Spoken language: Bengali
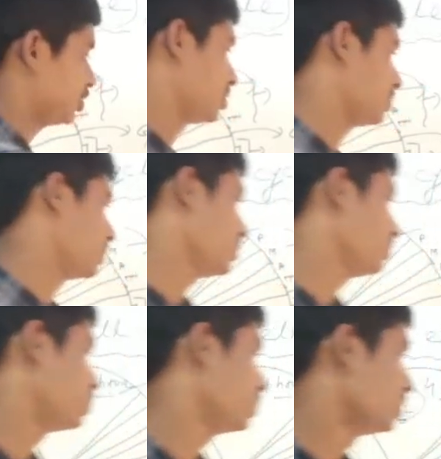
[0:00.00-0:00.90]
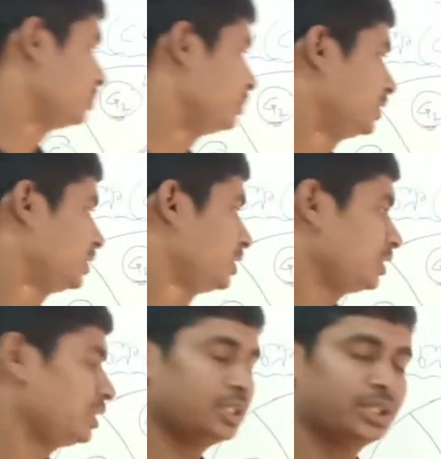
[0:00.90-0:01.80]
হবে বলো ফুলে উঠবে
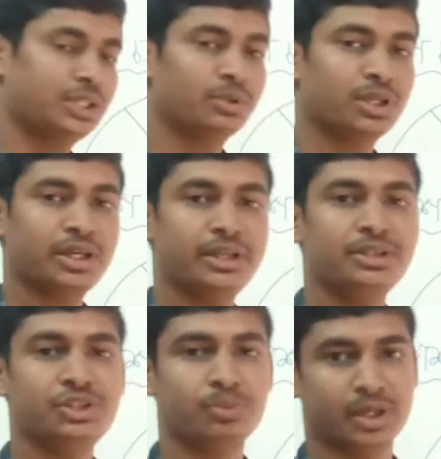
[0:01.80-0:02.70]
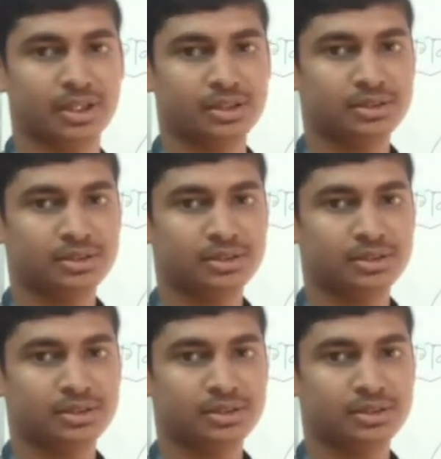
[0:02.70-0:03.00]
এটা কি বলা হয় টিউমার